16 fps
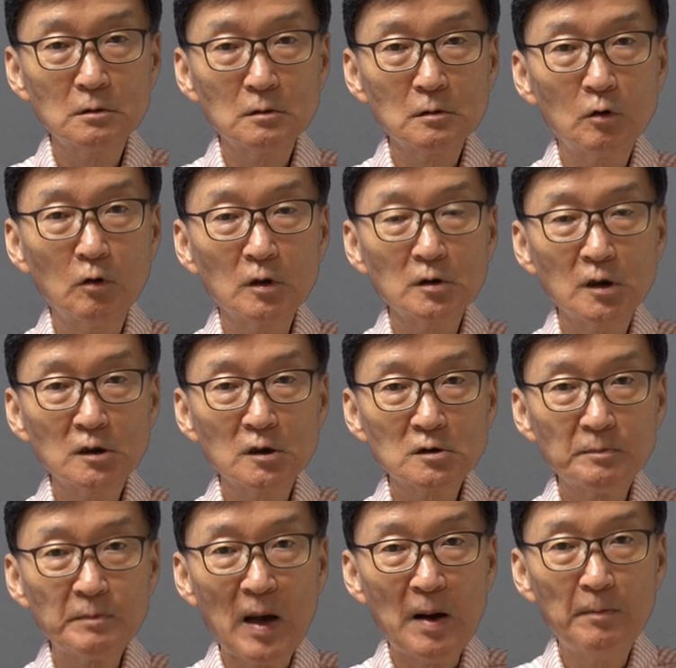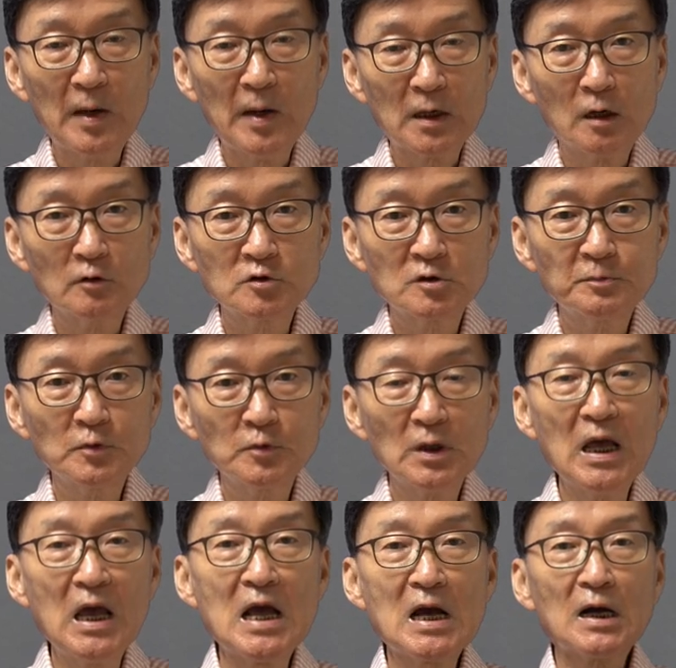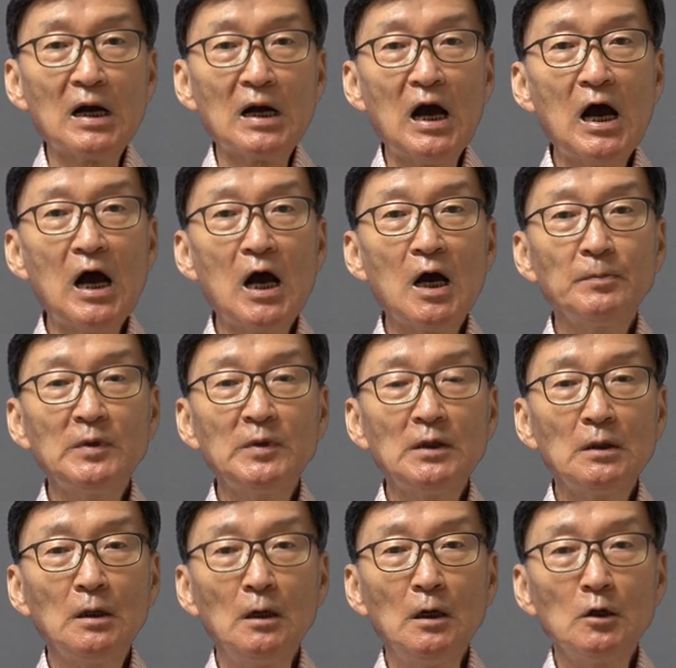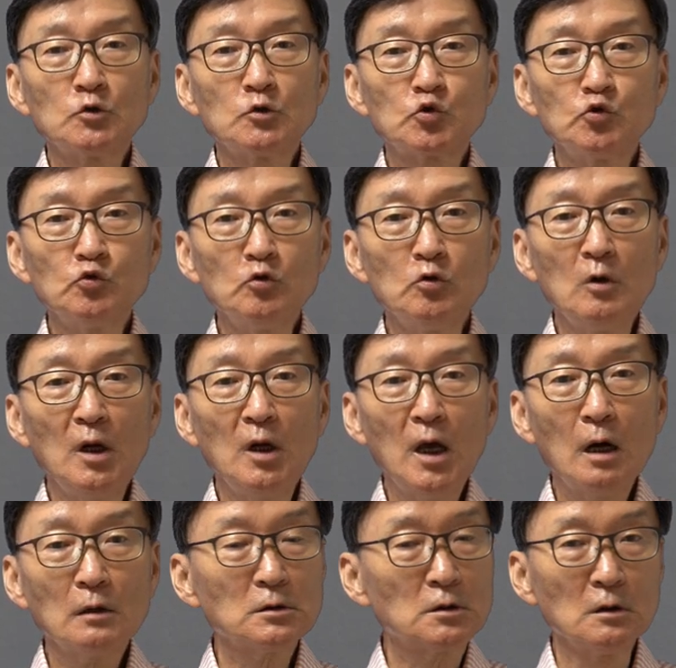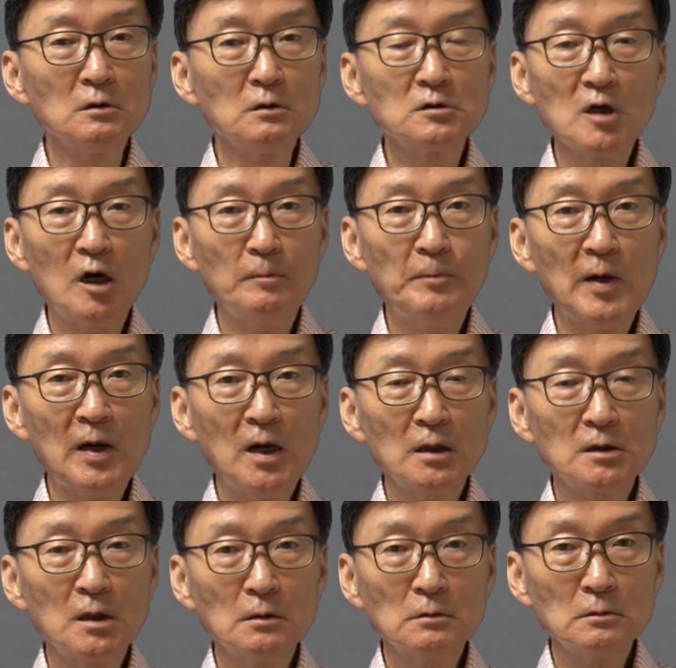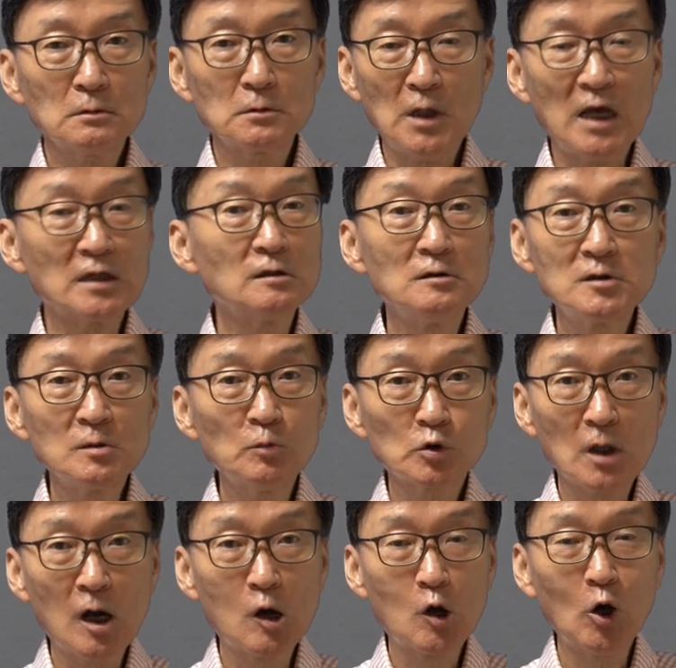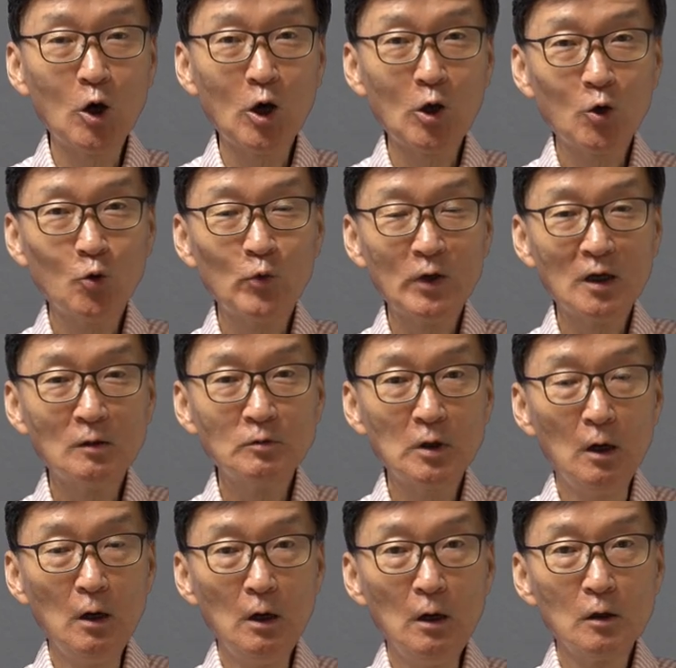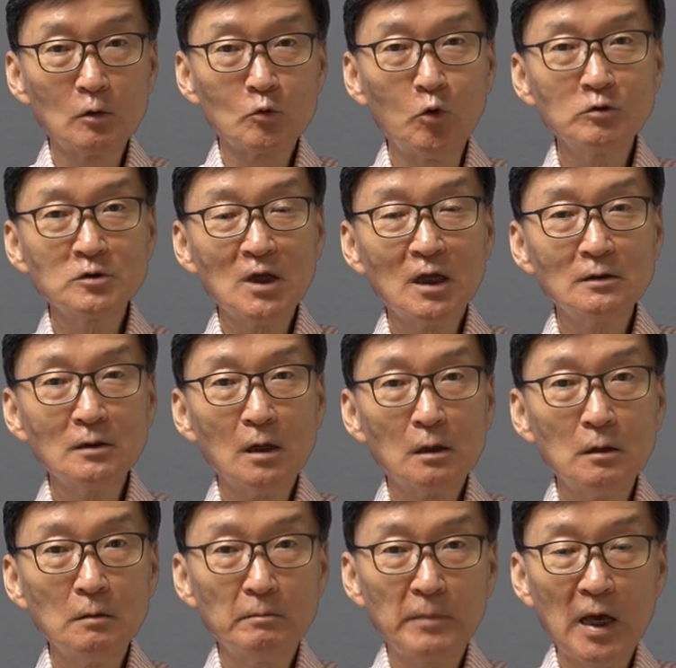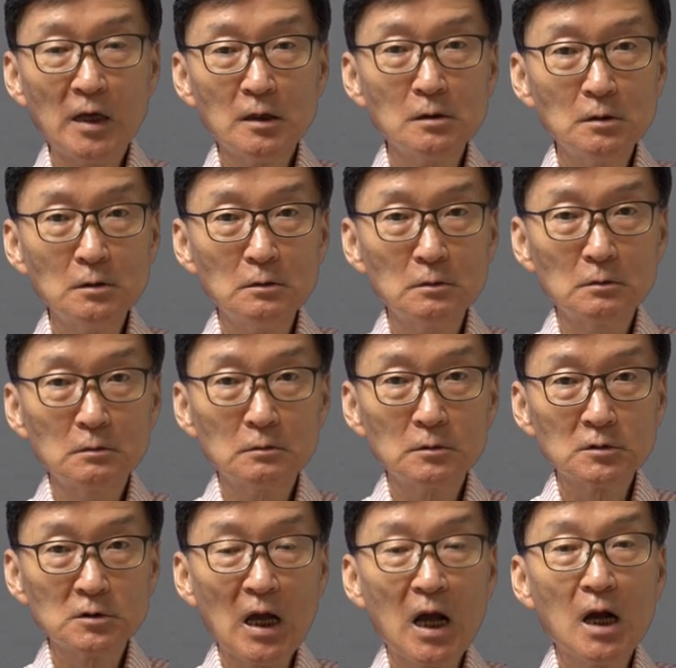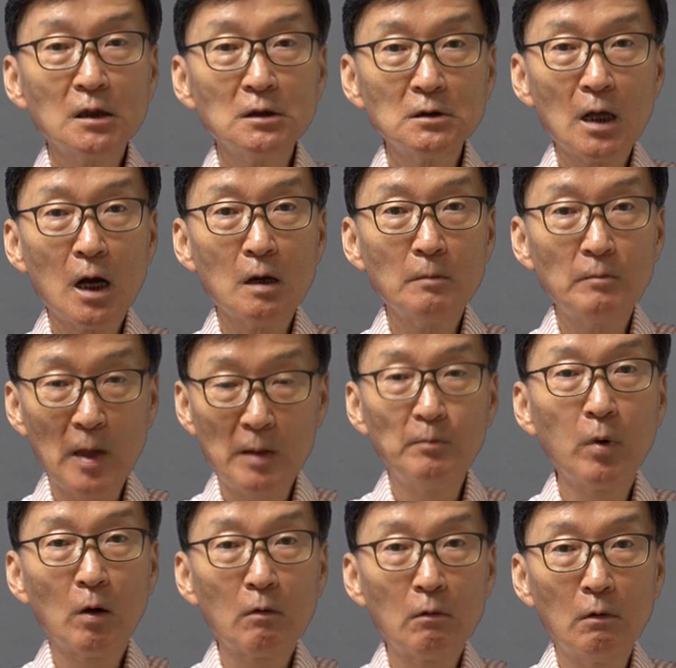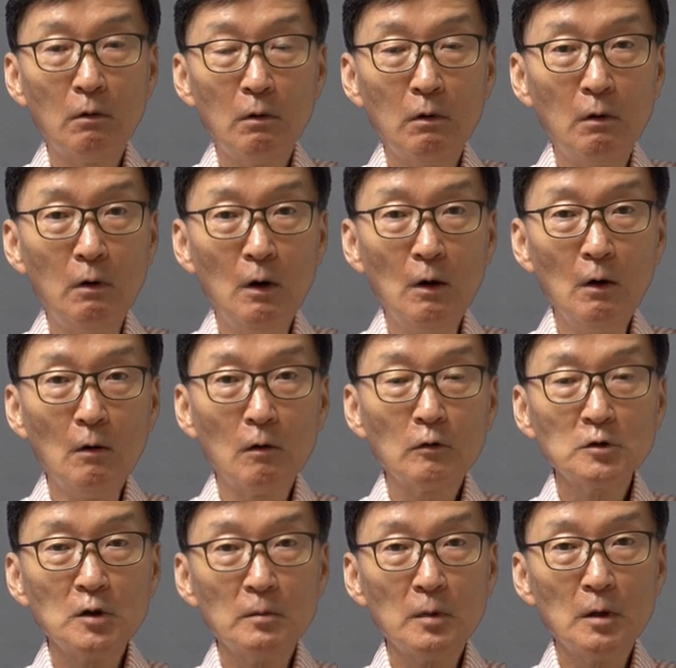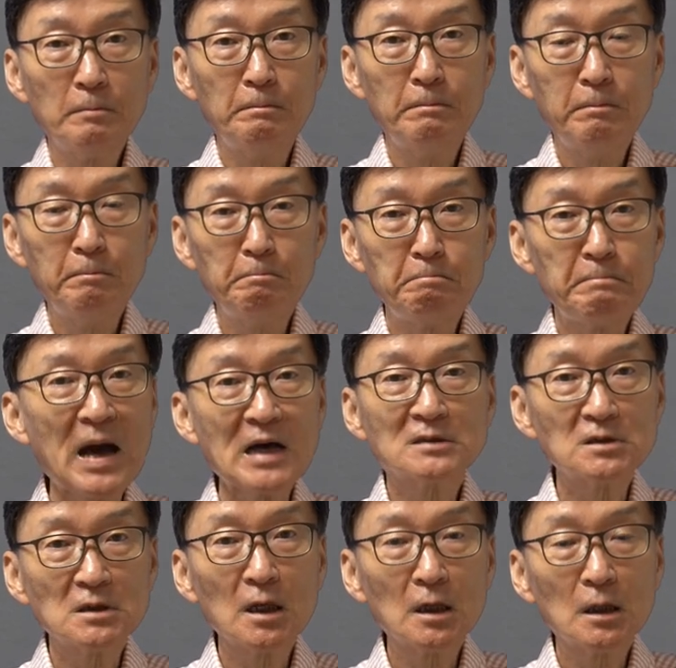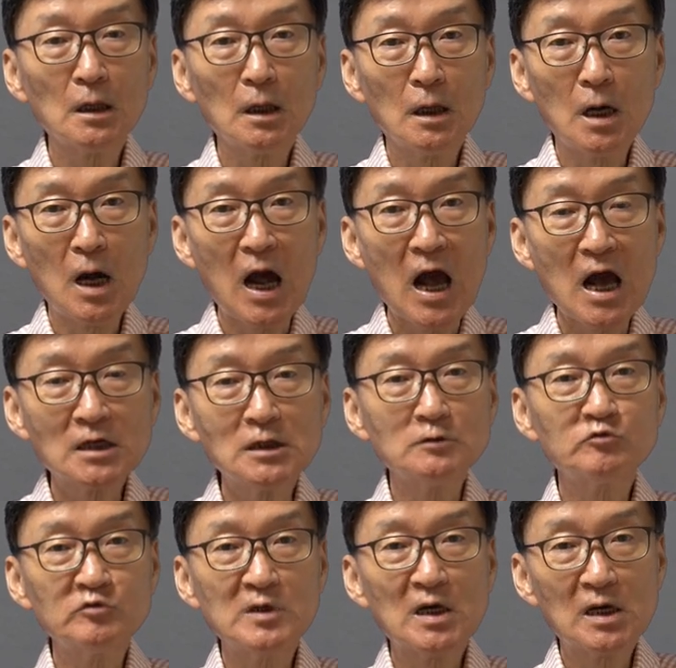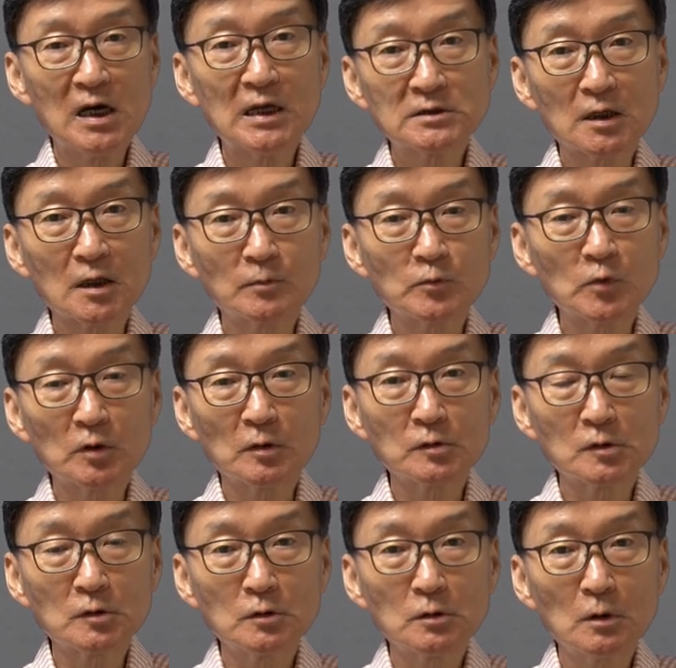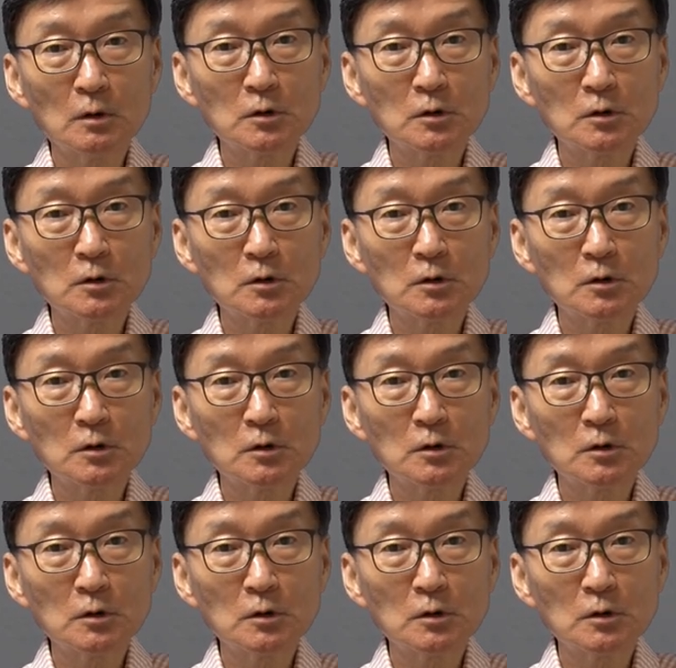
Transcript: 거에 대해서 반발하고 싶은데 감히 주울리하고 등샤오평한테는 대들지 못한 거예요. 왜냐면 공산당을 맹긴 창당 멤버고 그 다음에 빡세게 항일투쟁을 한 사람들이거든요.